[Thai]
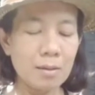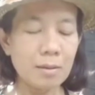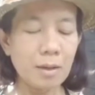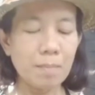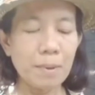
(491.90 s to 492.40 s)

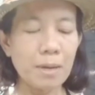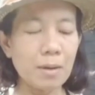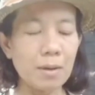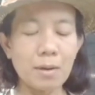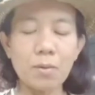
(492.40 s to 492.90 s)
ใส่กะปิ
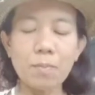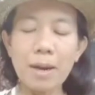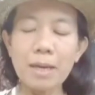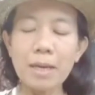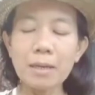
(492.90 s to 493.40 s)
ลงไป
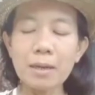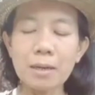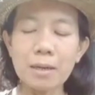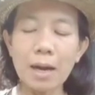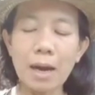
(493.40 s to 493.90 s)
นิดนึ
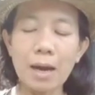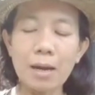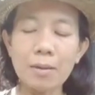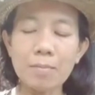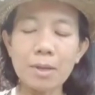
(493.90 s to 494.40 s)
งนะคะ
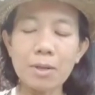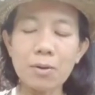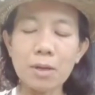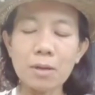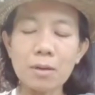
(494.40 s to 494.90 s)
ไม่ต้อ
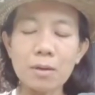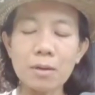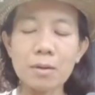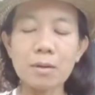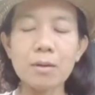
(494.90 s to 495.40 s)
งเยอะ
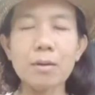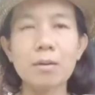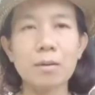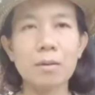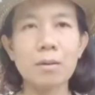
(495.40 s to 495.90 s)

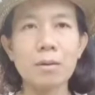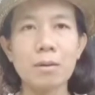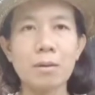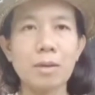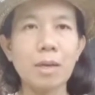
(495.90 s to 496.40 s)

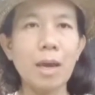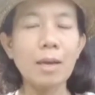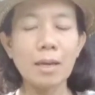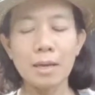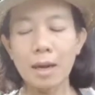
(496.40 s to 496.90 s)
แค่
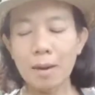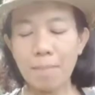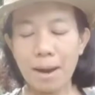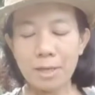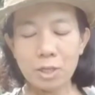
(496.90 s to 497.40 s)
นี้นะคะ
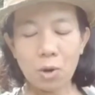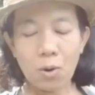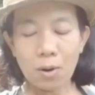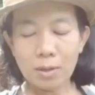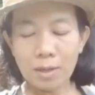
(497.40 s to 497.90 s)
ปลายช้อ
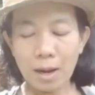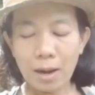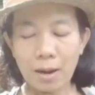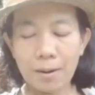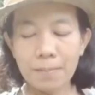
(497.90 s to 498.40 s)
นนะ
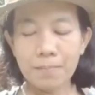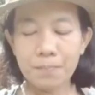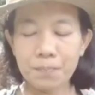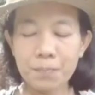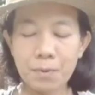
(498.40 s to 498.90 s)

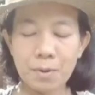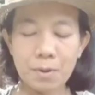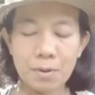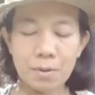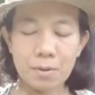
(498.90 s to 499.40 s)

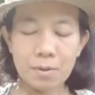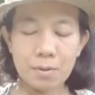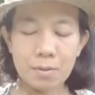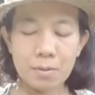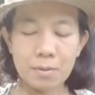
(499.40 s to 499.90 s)

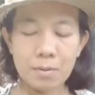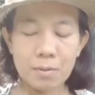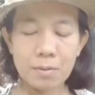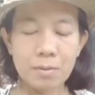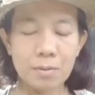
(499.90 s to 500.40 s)

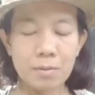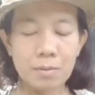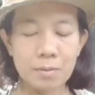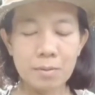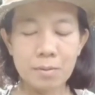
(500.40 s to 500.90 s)
คะ